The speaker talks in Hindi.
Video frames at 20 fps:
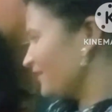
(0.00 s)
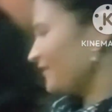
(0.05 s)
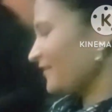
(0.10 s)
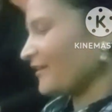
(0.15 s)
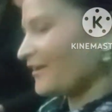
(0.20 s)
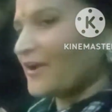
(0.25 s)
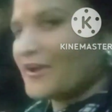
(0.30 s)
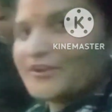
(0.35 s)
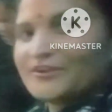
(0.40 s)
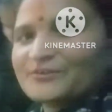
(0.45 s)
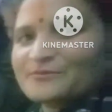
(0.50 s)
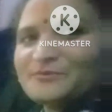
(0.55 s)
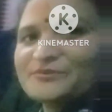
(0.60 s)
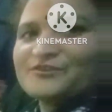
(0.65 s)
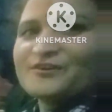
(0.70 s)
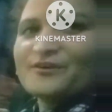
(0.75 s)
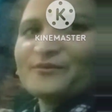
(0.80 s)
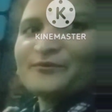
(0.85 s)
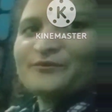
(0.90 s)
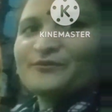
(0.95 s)
जाऊँ दिख ही
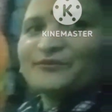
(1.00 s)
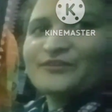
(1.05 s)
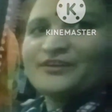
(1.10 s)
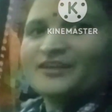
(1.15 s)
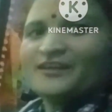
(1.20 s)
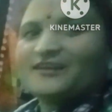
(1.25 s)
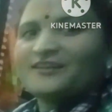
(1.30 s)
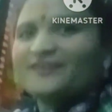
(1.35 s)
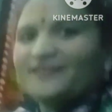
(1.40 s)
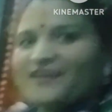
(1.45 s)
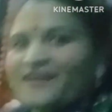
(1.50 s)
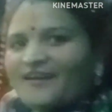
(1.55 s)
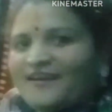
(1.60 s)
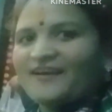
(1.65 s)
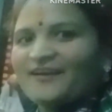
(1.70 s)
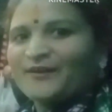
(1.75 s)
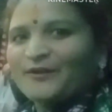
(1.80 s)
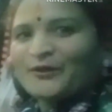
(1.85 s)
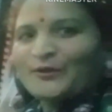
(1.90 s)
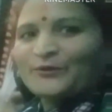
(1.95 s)
नहीं रहा है तो ये
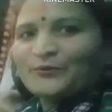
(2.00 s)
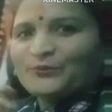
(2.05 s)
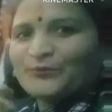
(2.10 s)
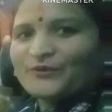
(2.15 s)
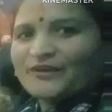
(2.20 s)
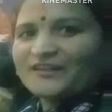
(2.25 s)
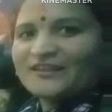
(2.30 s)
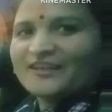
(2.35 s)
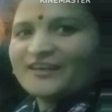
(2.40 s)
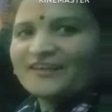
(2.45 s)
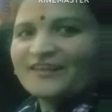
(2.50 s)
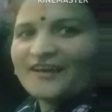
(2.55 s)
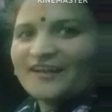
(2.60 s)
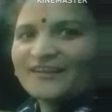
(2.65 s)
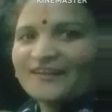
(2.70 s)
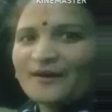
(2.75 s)
विज्ञान का फेस